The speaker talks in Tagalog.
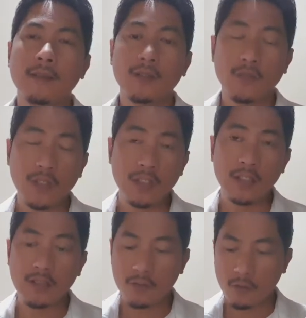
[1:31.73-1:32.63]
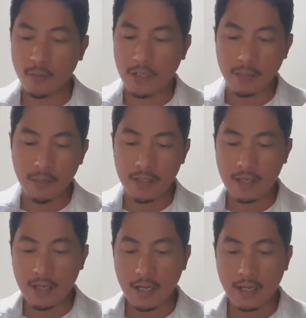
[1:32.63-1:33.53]
kung titingnan nyo sobrang nipis
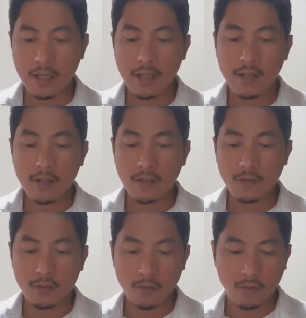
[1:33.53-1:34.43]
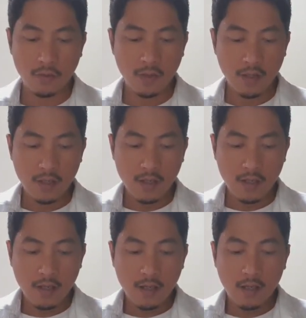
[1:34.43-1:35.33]
niya na so
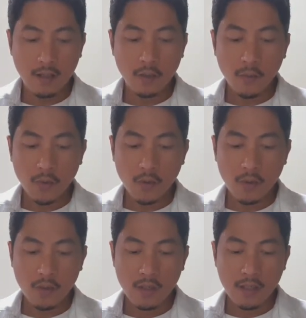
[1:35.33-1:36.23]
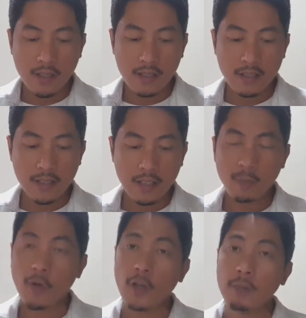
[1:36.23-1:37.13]
ito po
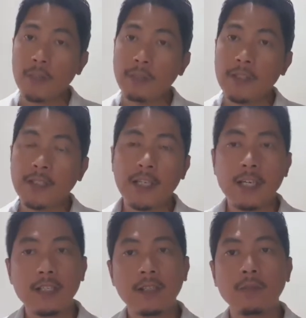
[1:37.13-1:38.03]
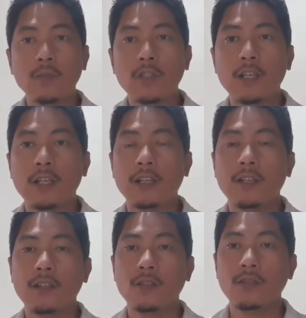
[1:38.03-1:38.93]
6.53 inch na po siya.
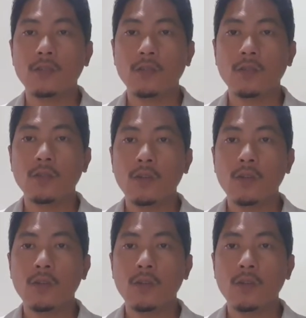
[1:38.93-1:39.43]
So,